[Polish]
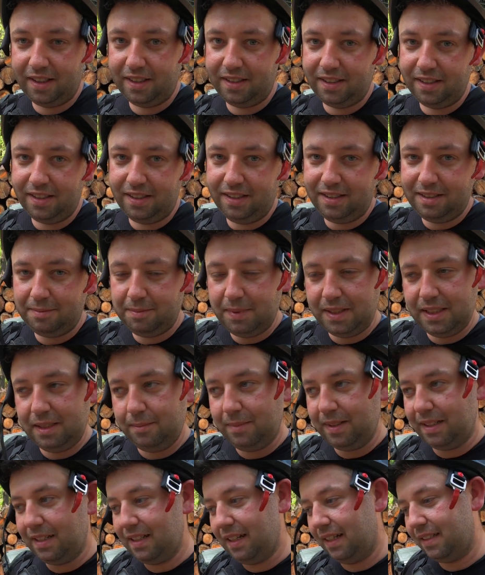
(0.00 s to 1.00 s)
kiedy
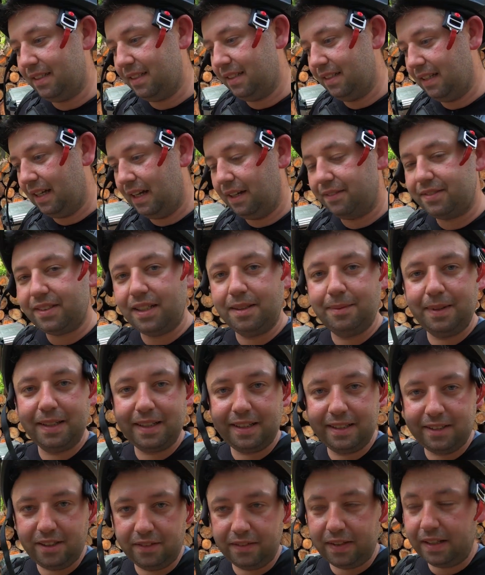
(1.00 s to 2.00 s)
zmienimy gratę na
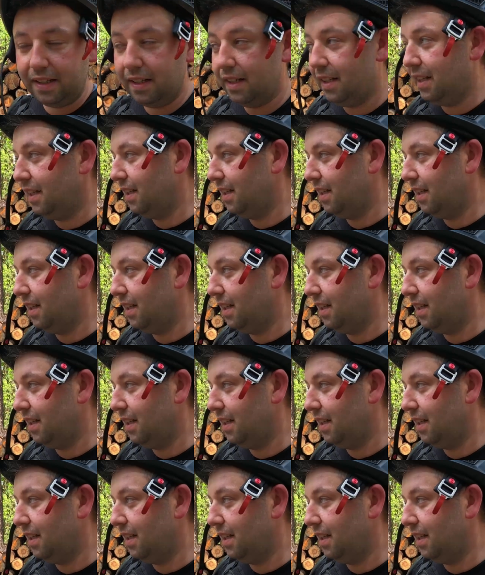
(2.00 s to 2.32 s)
aftermarketowe.